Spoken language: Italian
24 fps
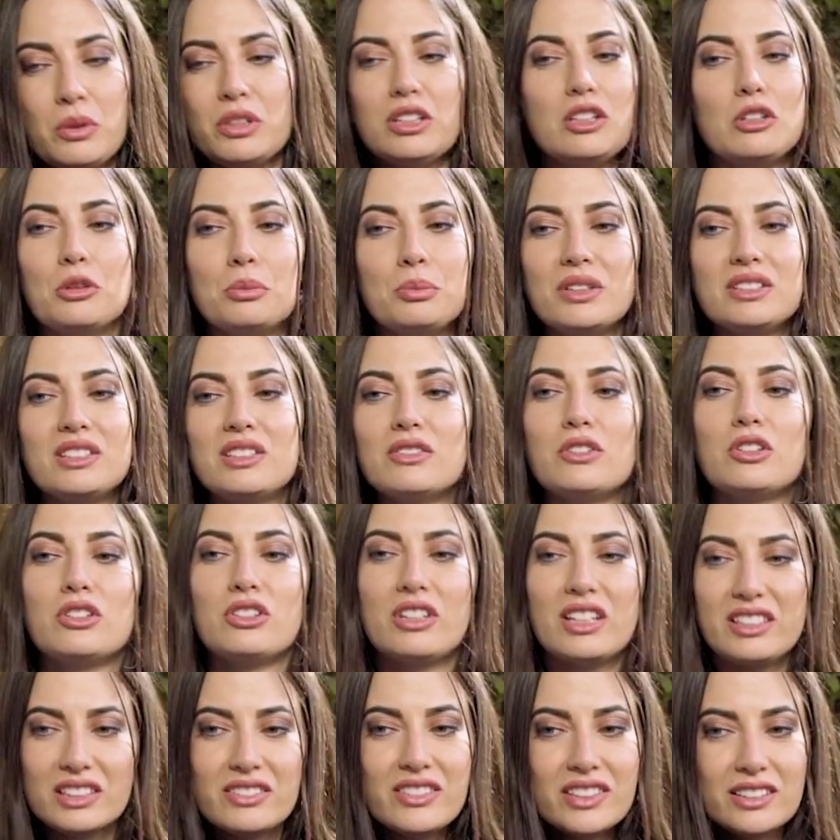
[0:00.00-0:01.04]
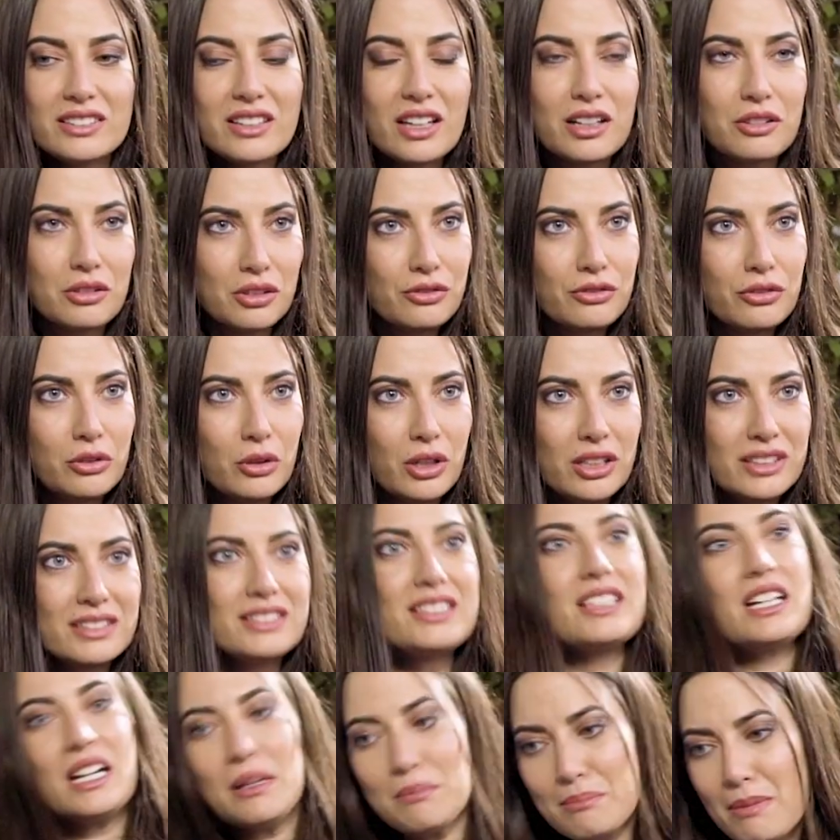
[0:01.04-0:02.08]
Quindi l'obiettivo non è diventare un
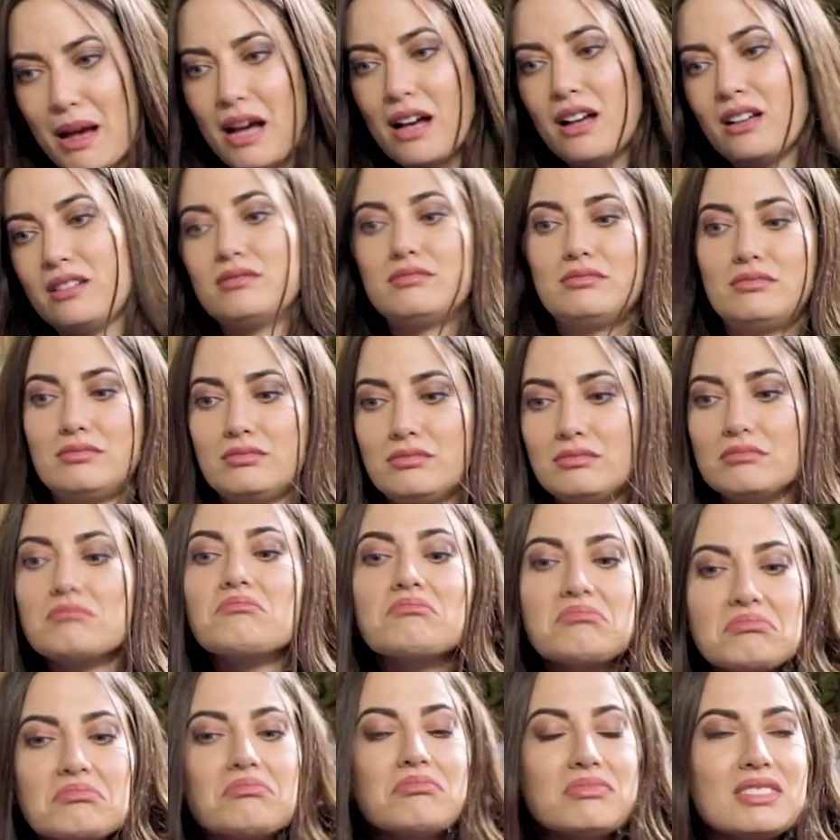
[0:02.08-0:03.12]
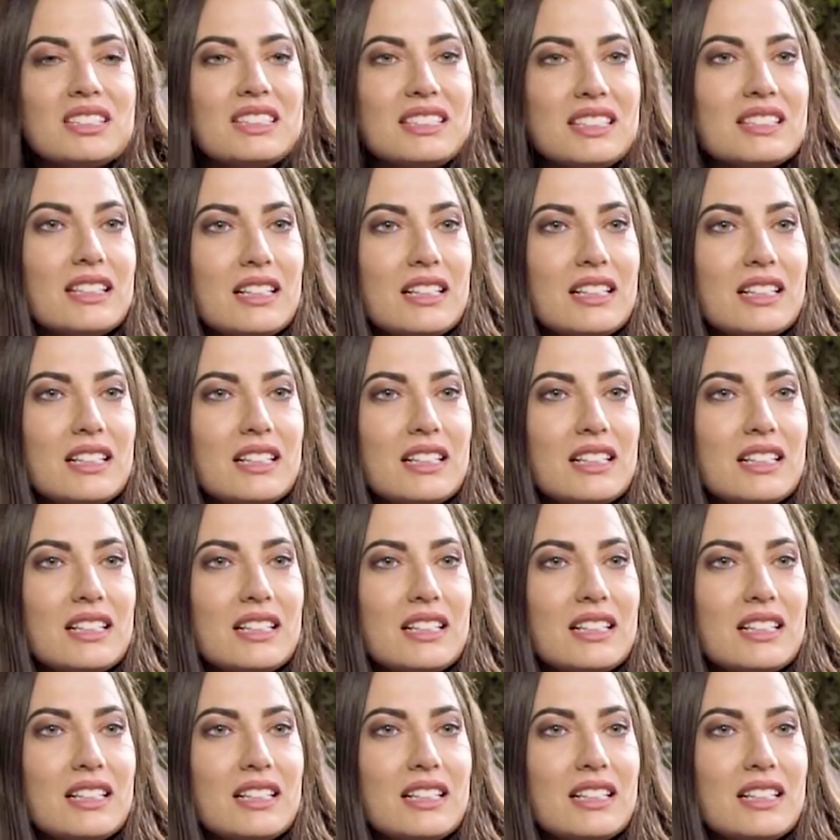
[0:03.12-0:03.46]
influencer, ma se